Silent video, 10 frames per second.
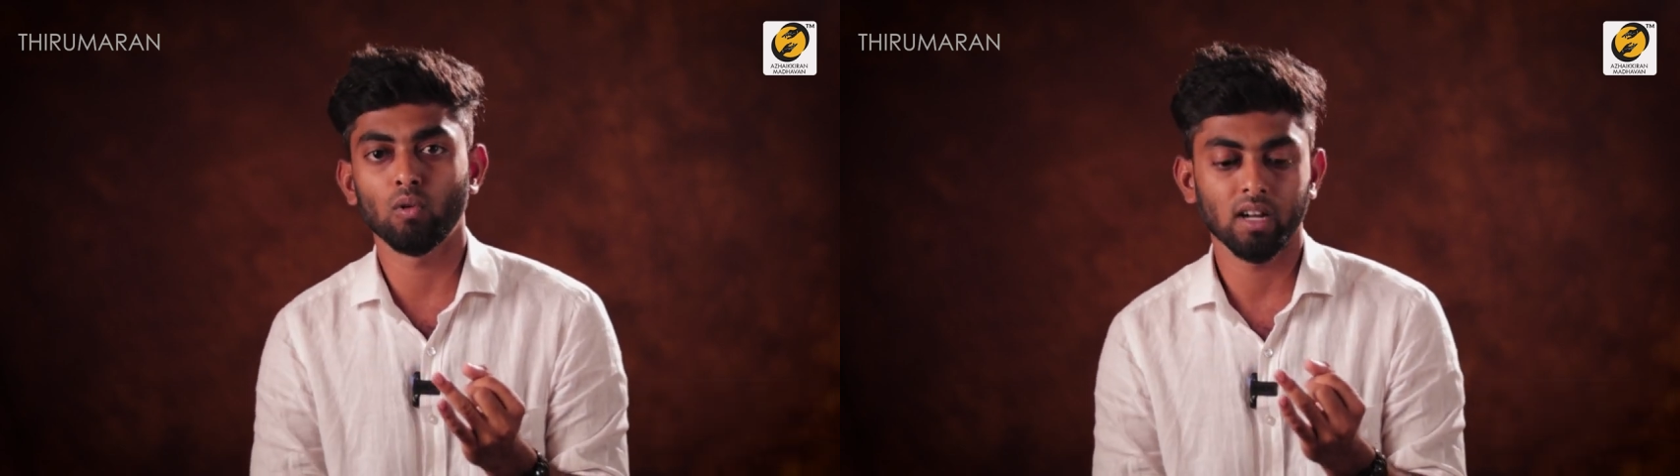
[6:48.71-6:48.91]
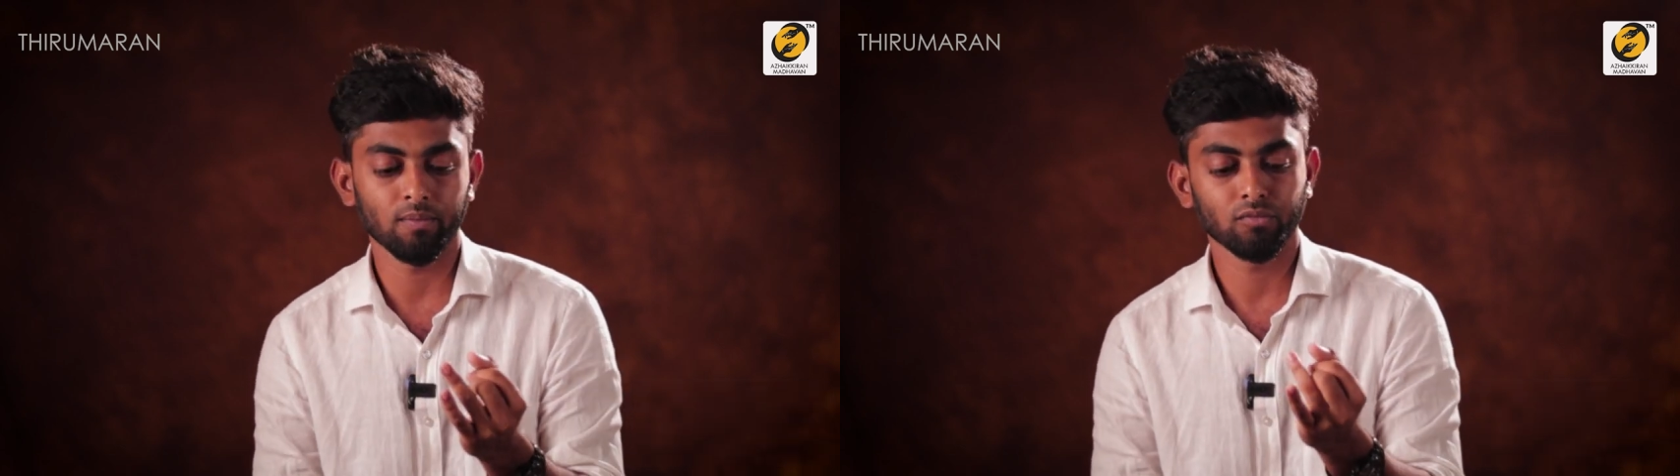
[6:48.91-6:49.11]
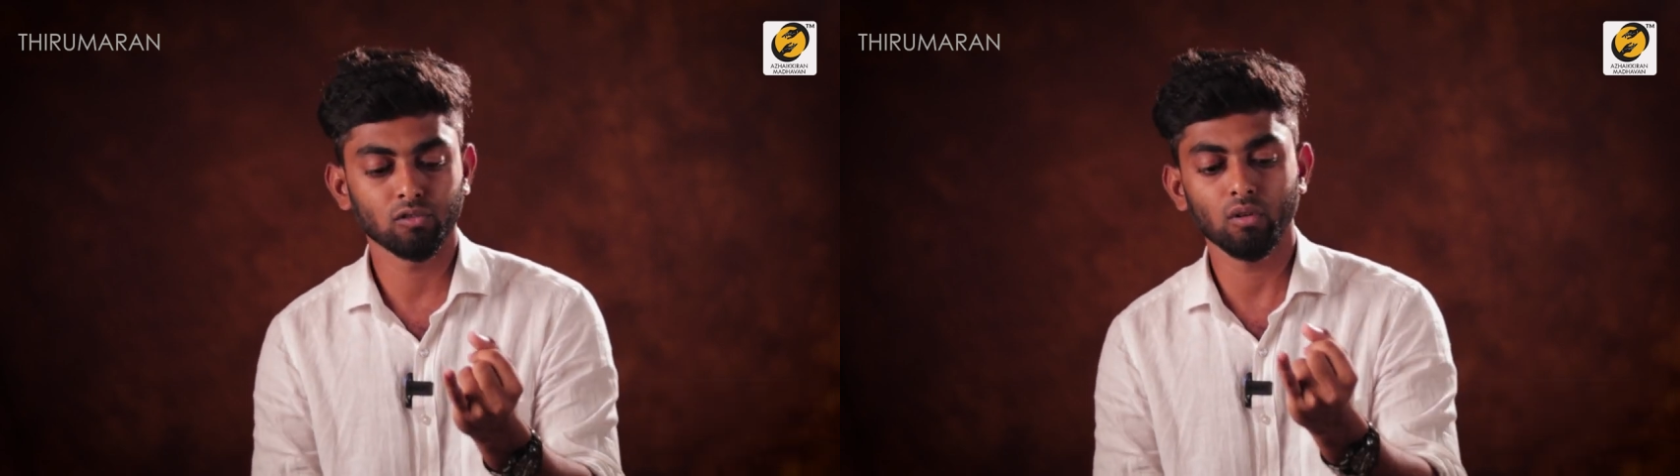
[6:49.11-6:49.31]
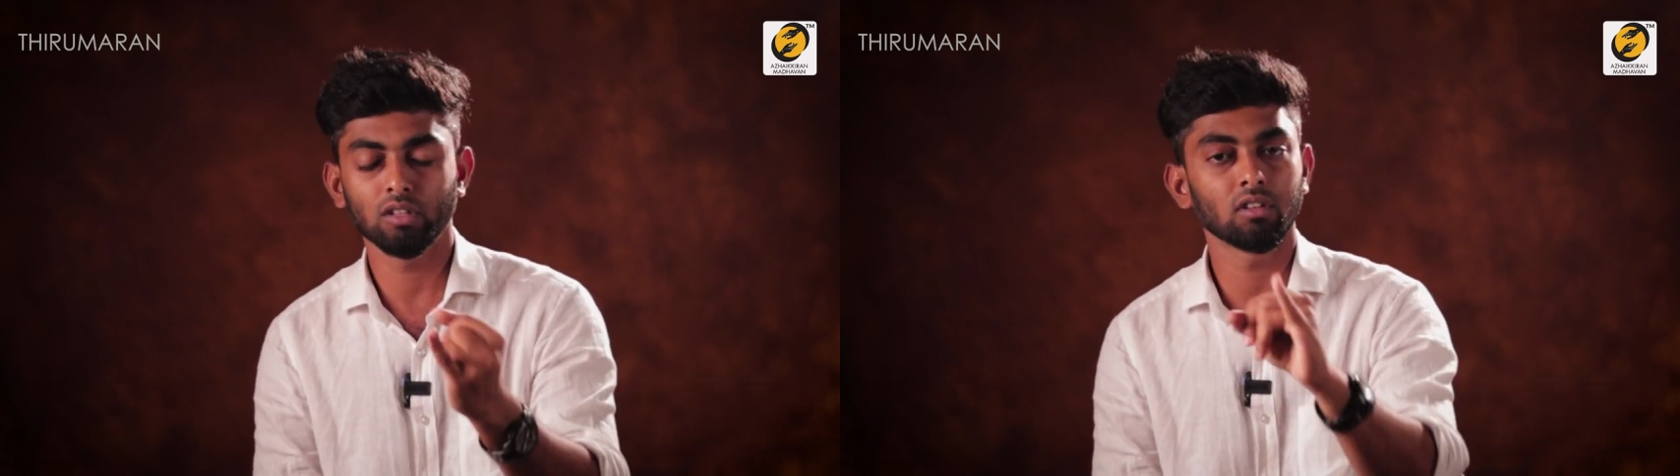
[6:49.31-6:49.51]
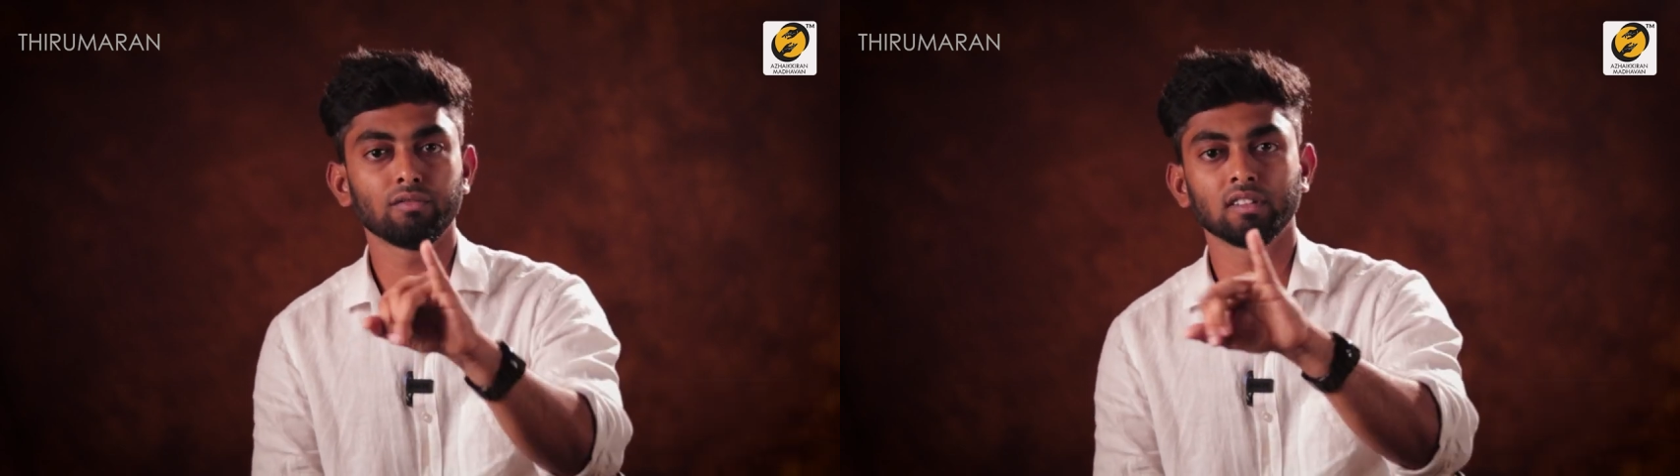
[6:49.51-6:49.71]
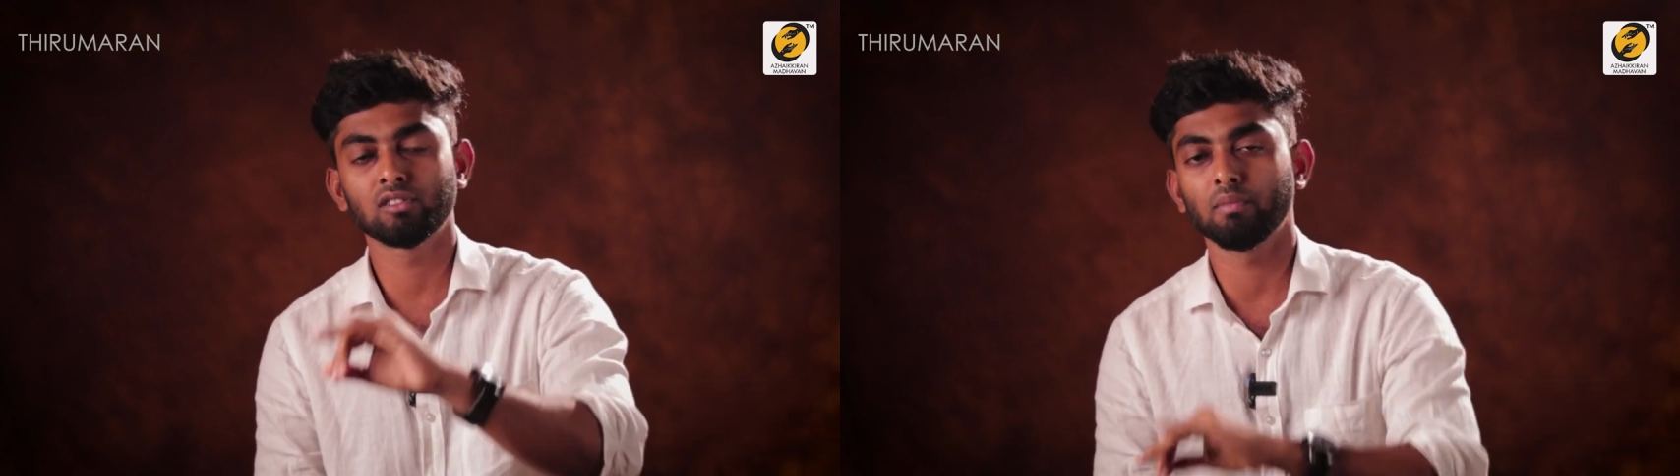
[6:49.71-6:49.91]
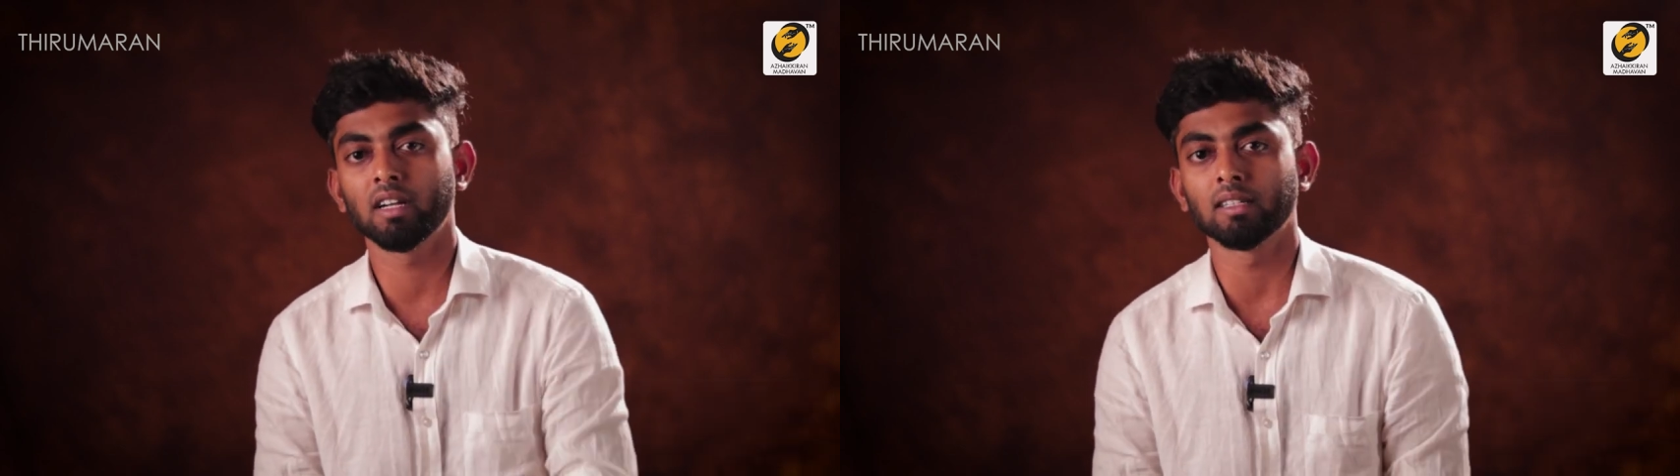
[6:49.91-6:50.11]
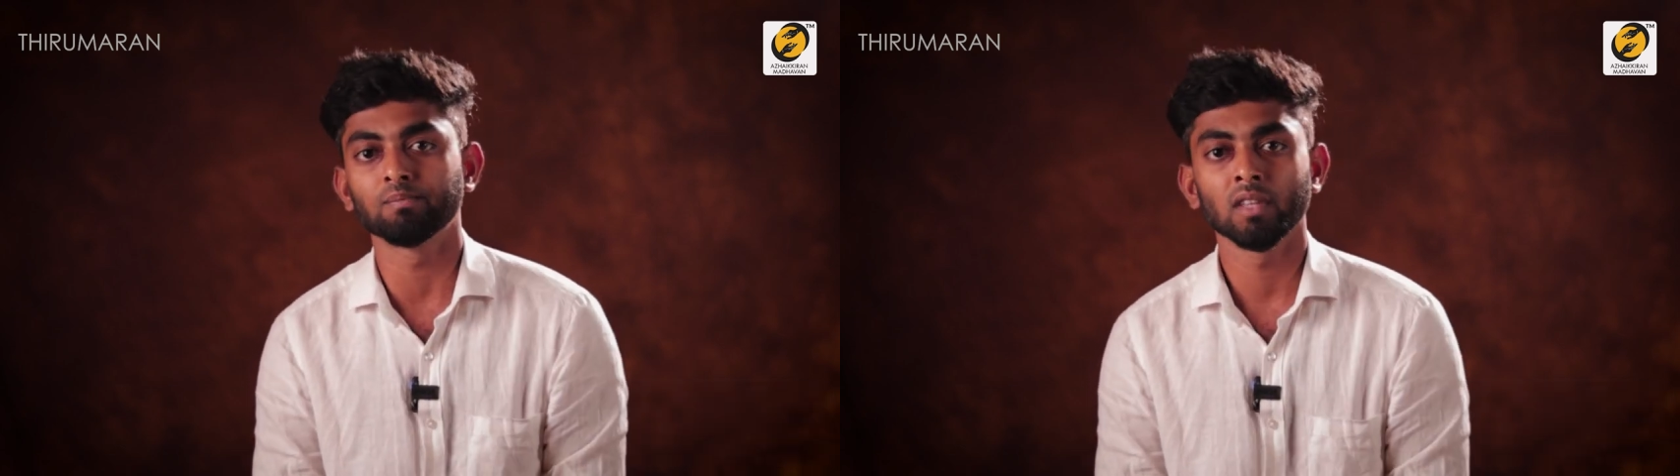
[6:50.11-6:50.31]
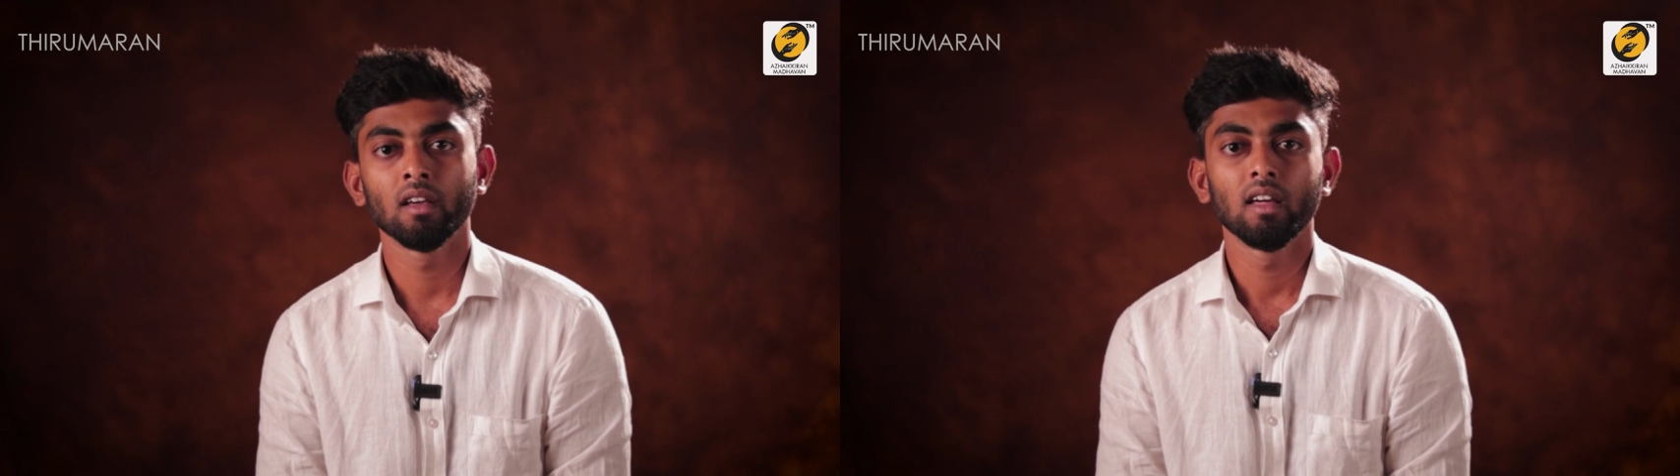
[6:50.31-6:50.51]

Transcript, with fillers: சொல்லுவாங்க ஸோ இது வந்து ஃபஸ்ட்டு பாயிண்ட்டு